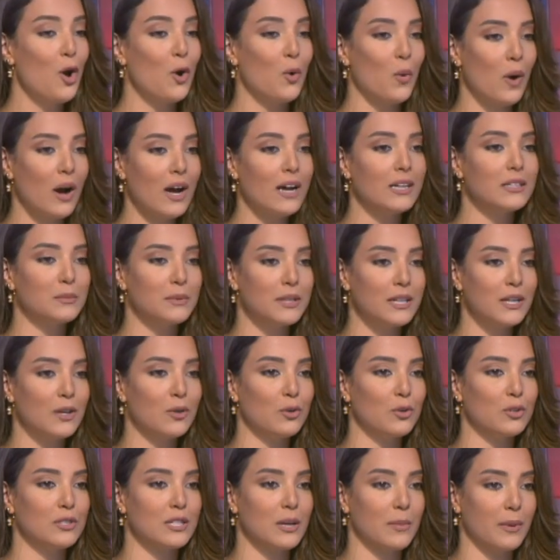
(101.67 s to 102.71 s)
واخذ
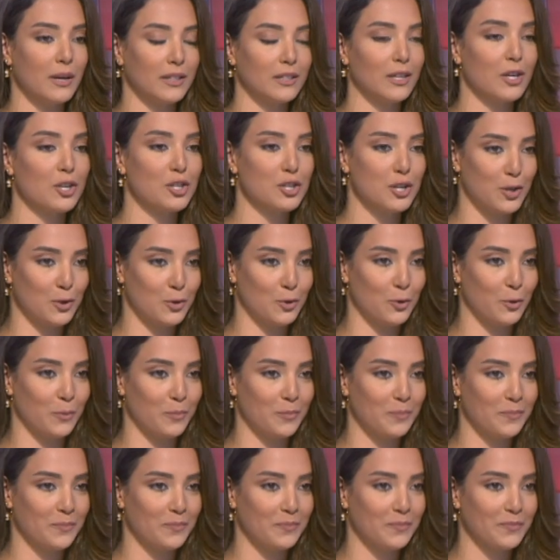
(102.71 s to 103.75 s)
بناؤه 17
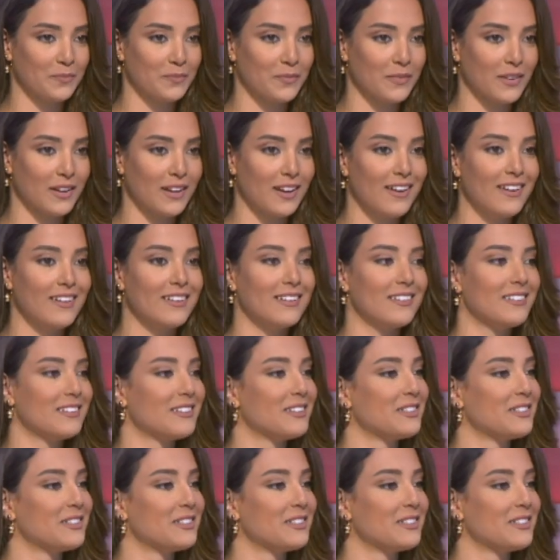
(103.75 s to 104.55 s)
يوم وكمان في